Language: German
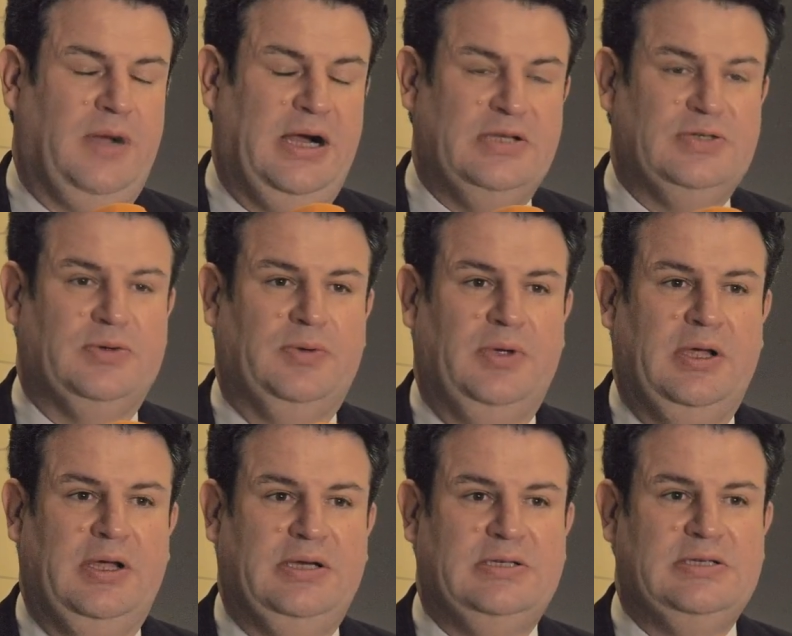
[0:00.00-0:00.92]
Also,
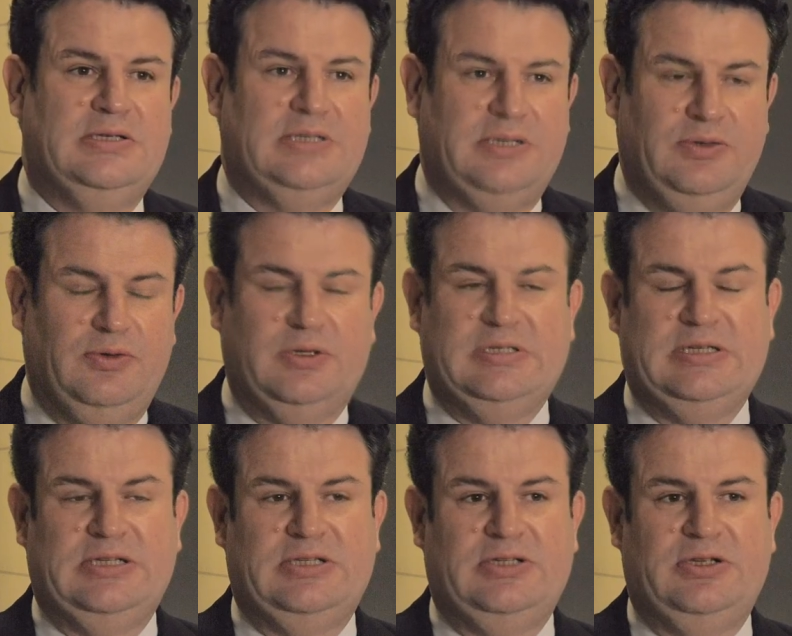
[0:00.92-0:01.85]
dieses
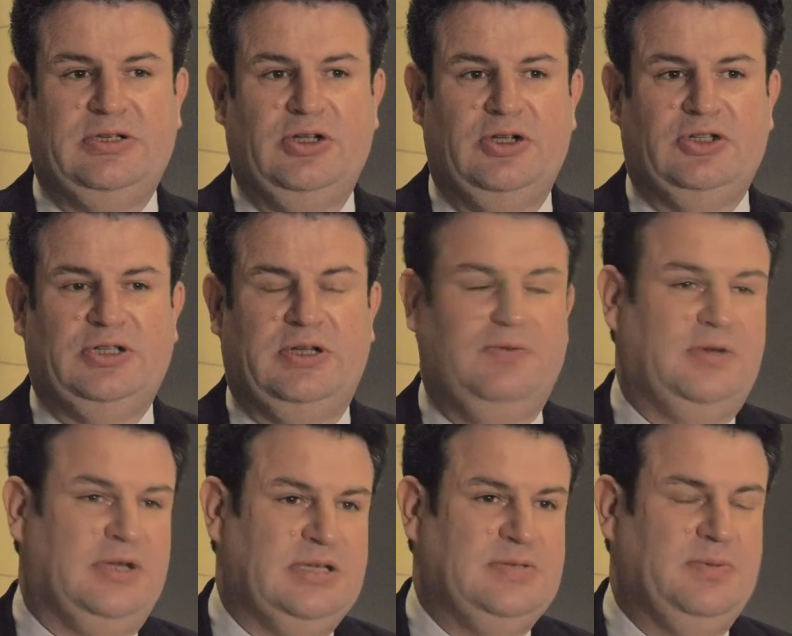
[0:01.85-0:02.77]
Trio-Gesetz schafft
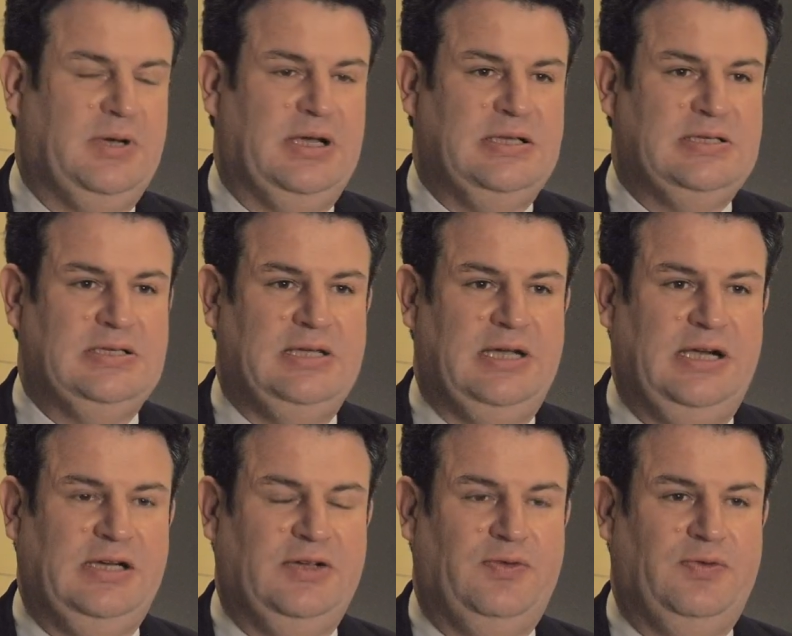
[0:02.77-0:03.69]
Transparenz in der
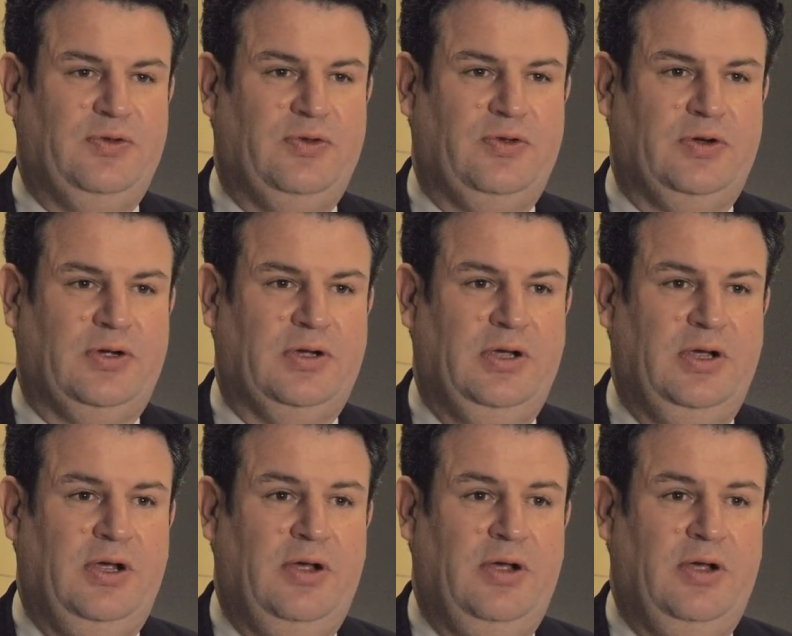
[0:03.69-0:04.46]
Altersvorsorge,